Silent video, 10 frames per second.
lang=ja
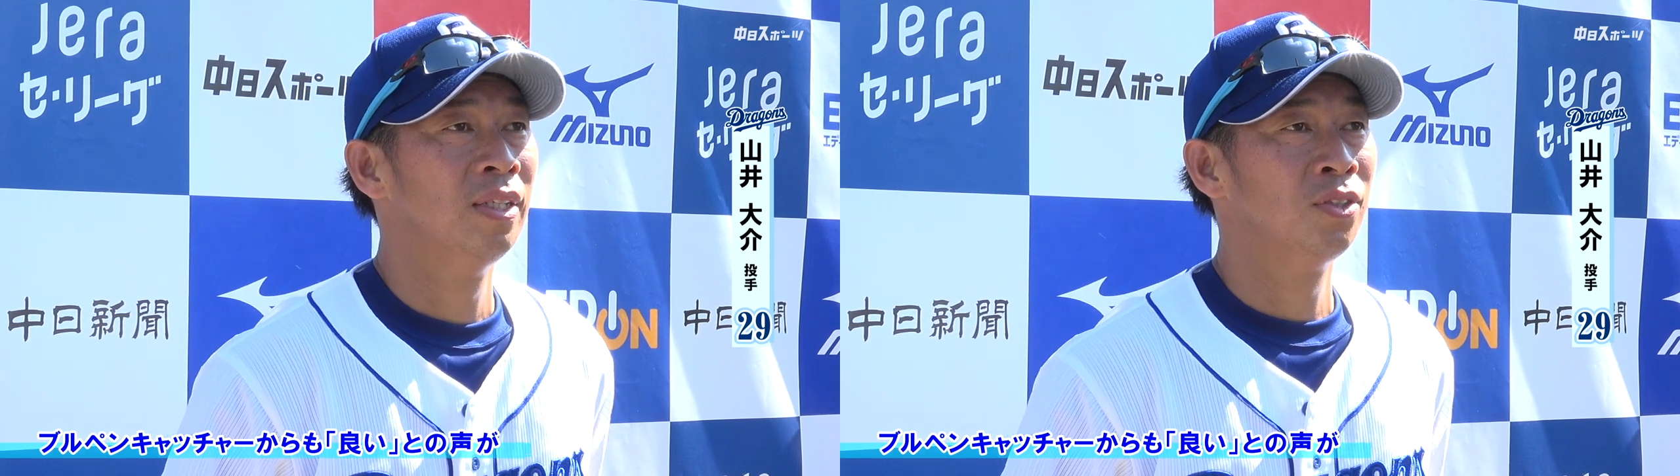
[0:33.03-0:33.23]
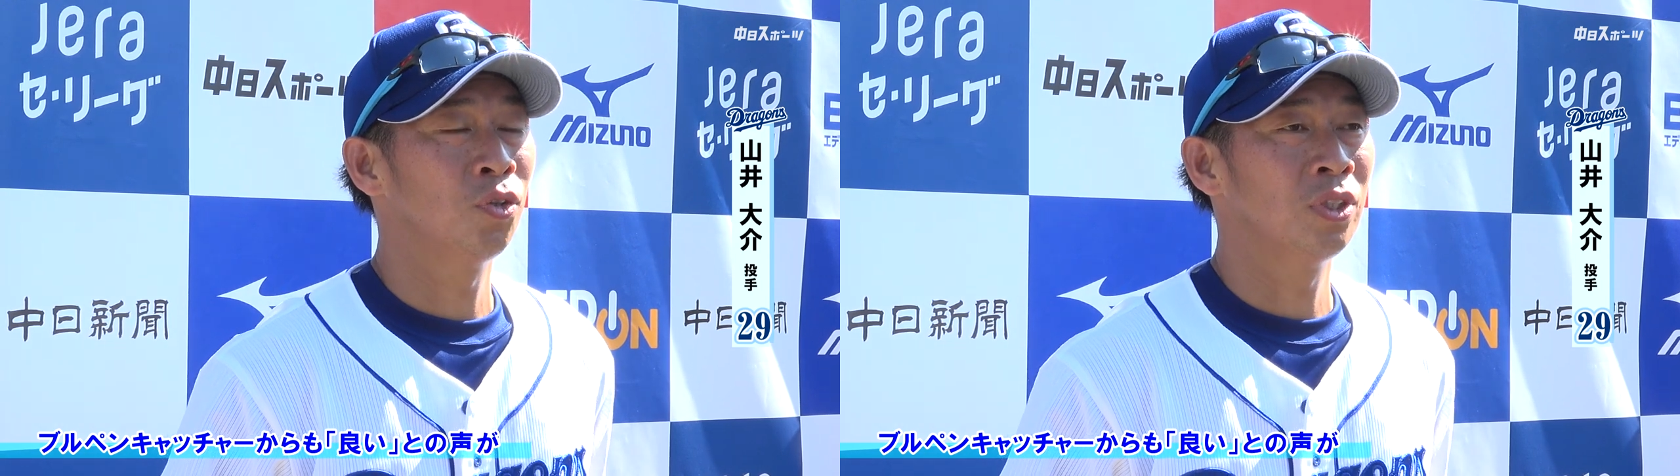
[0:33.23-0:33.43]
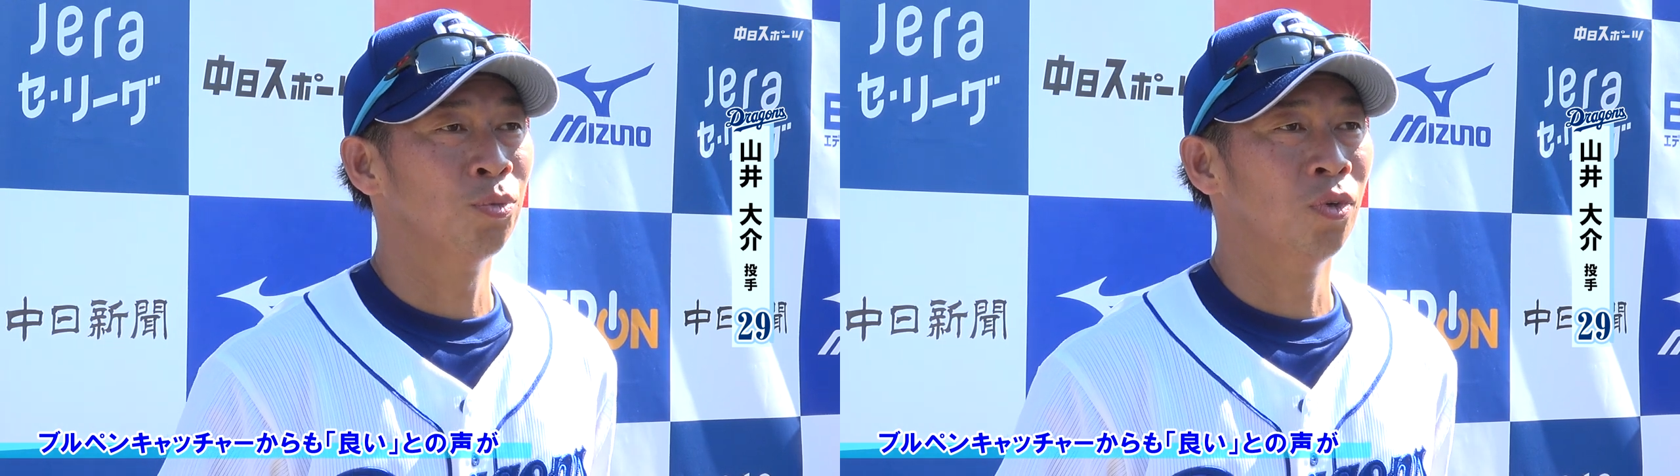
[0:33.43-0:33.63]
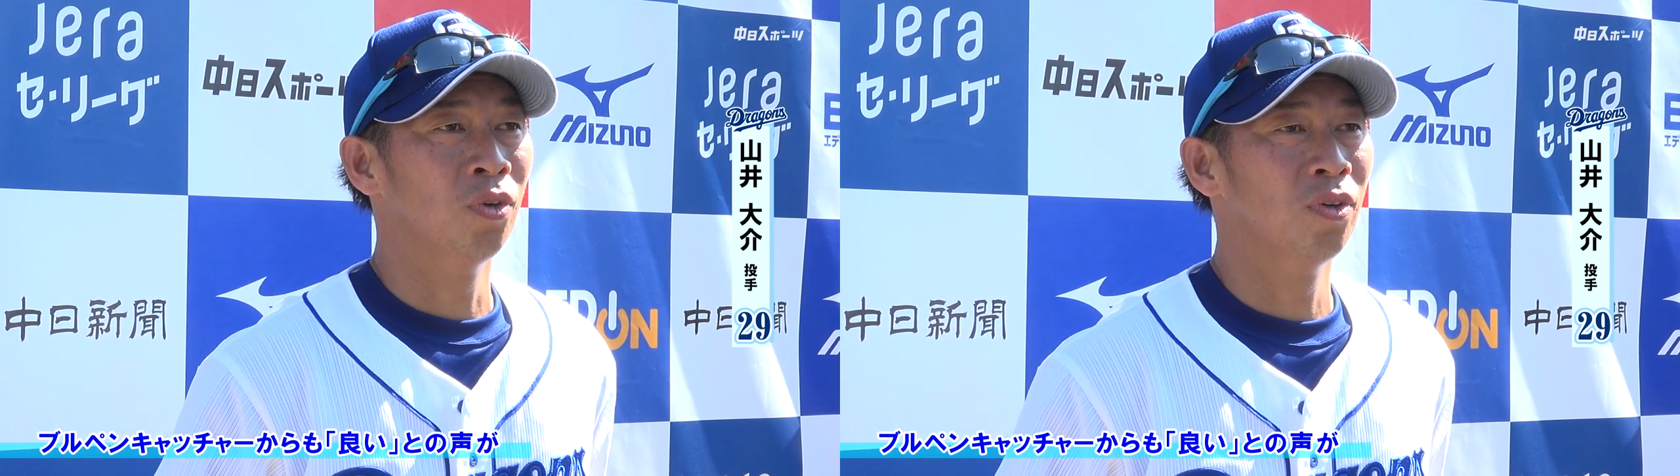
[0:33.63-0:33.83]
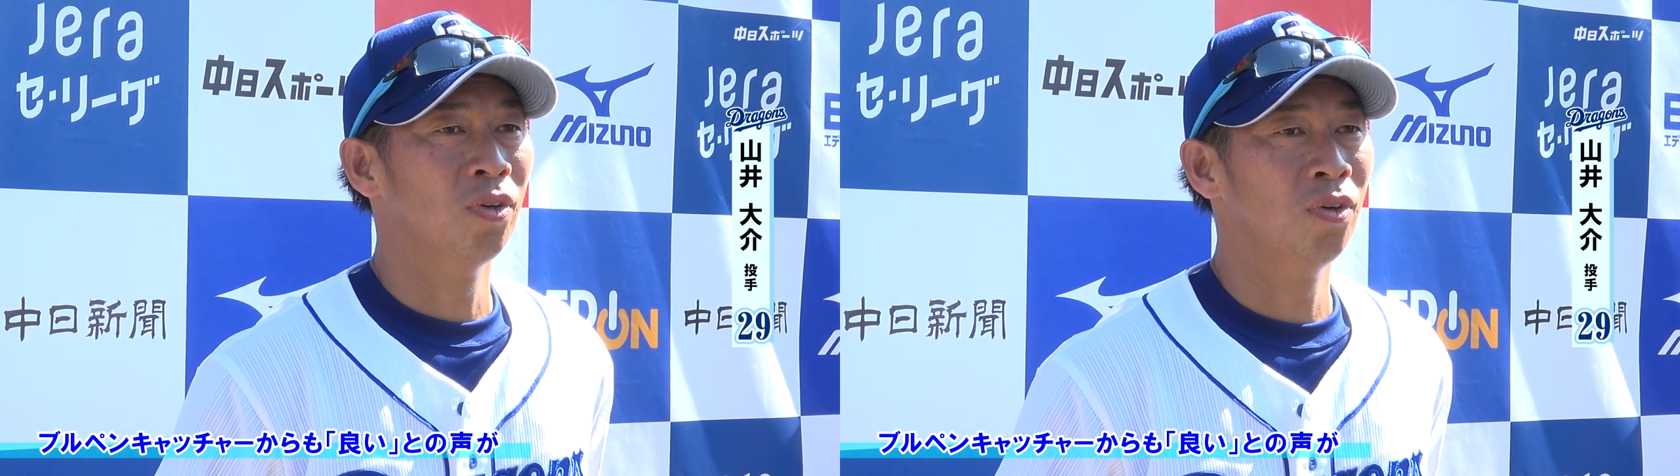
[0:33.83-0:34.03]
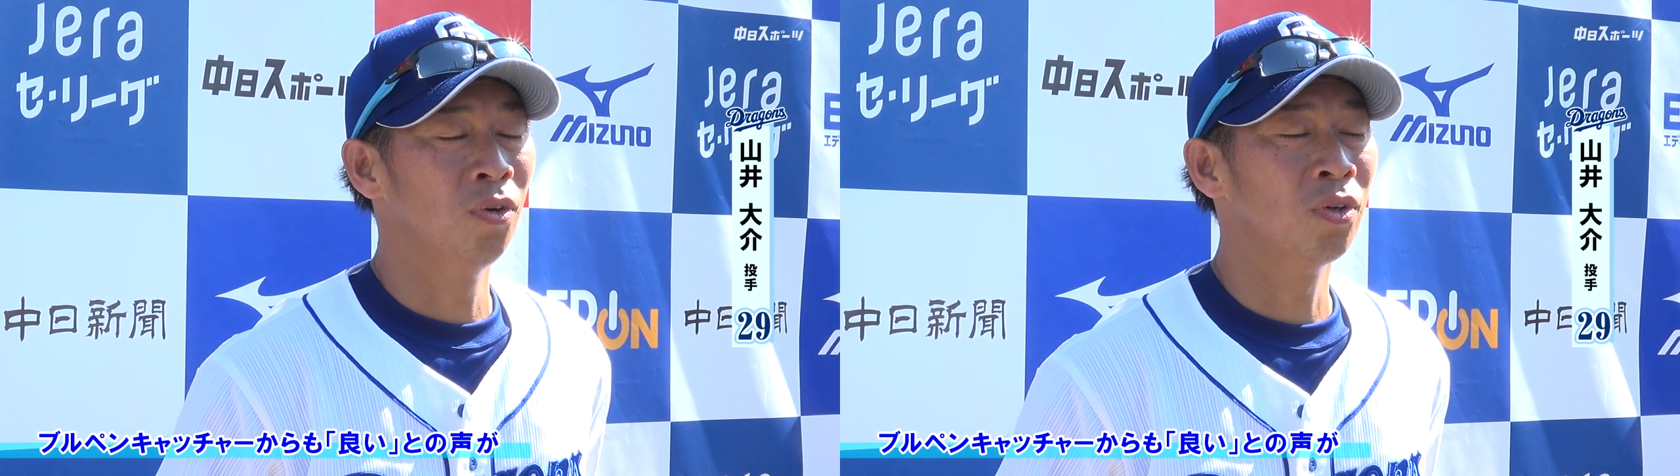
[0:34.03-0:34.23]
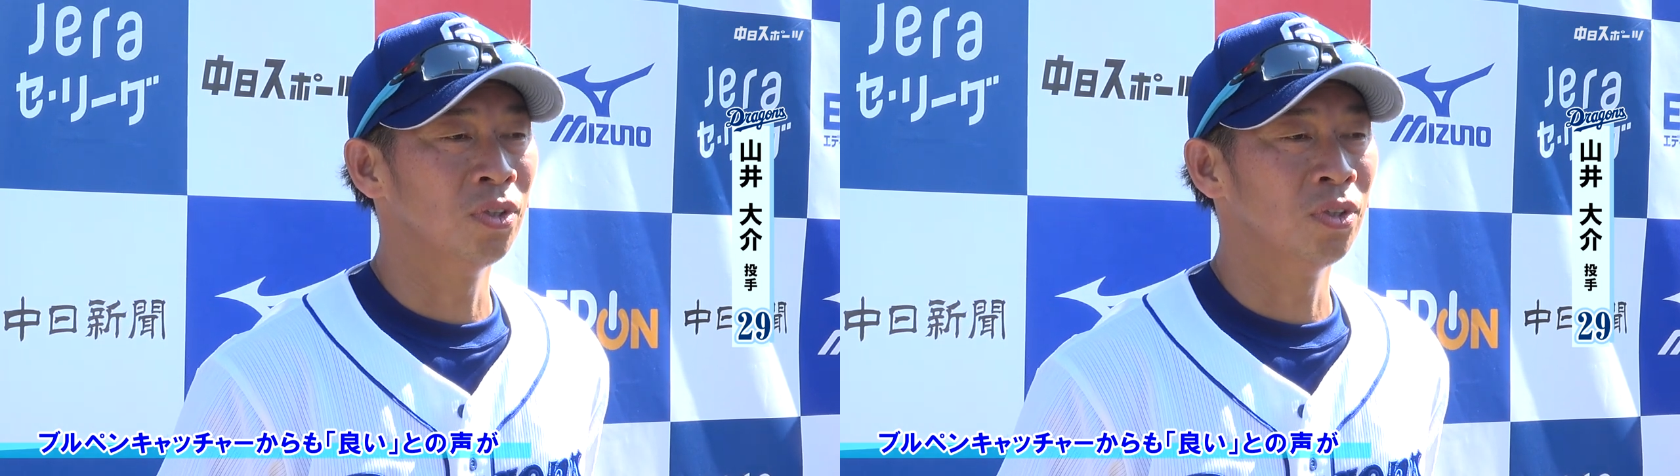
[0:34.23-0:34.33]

少しも多